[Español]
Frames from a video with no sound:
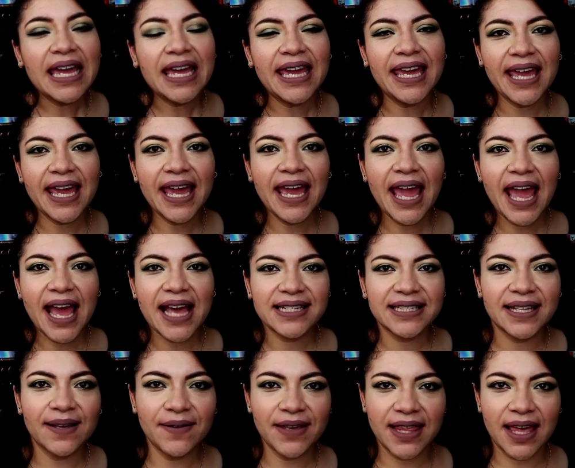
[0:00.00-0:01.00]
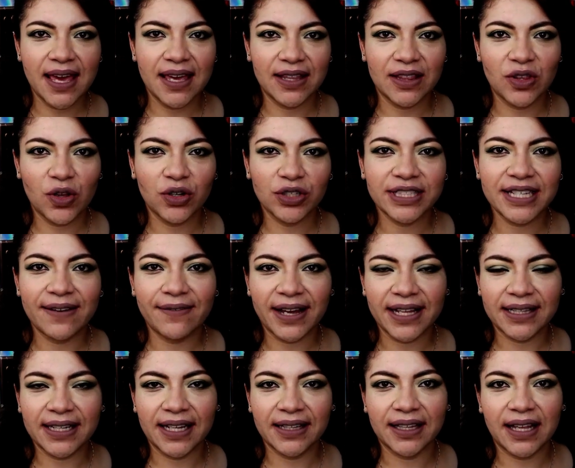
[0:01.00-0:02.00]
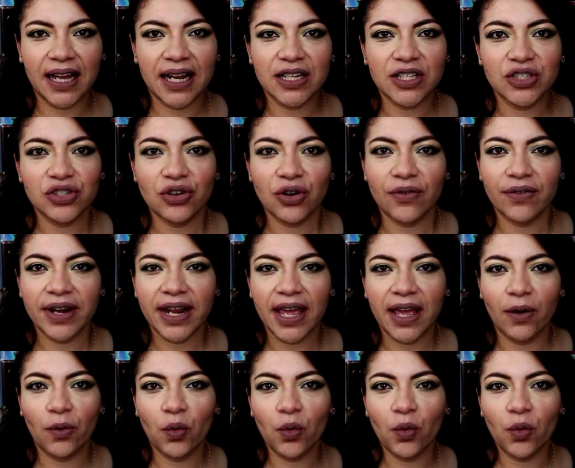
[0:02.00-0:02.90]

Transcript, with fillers: Y este videito se va a tratar sobre